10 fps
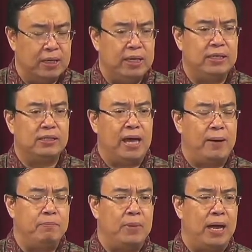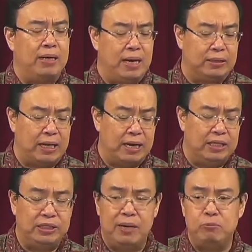Islam adalah
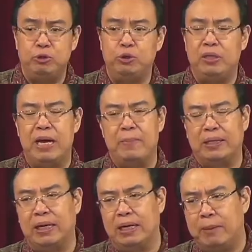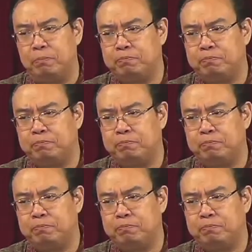tradisi yang muncul di abad ke-6.